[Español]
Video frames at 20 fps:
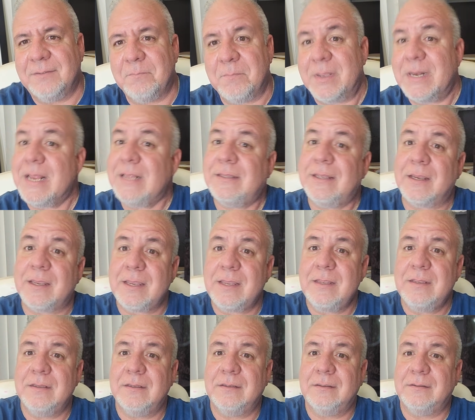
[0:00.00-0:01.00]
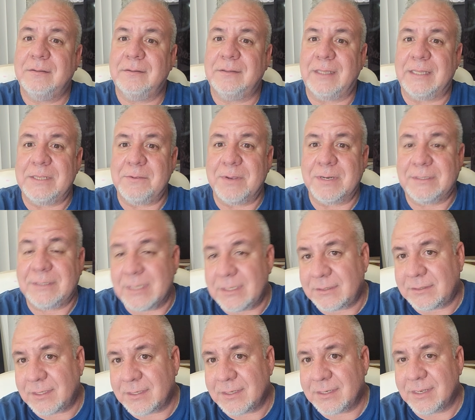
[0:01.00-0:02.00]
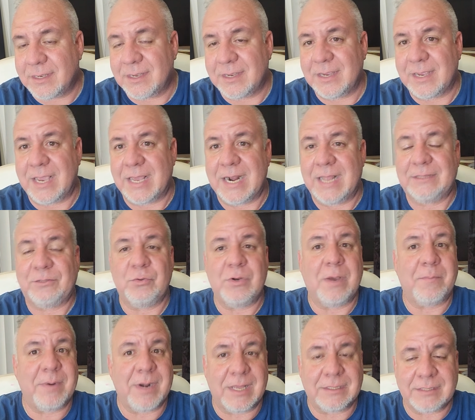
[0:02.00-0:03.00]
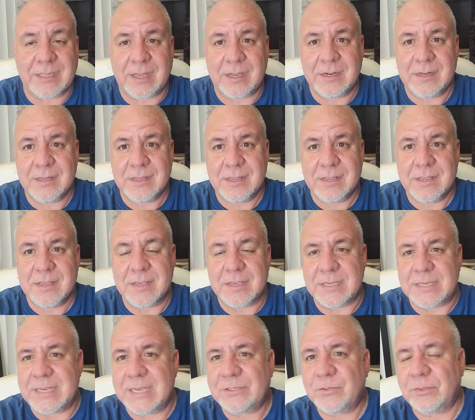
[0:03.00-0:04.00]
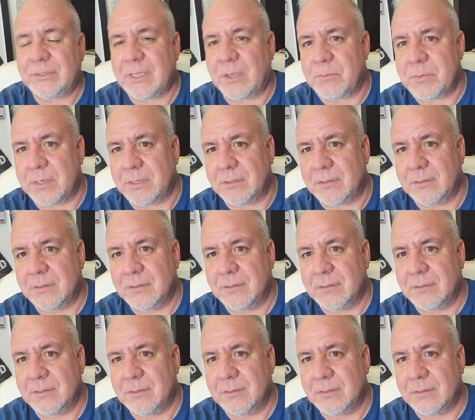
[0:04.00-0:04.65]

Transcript: Viniste aquí, te divertiste, ganaste una plata y eso está bien.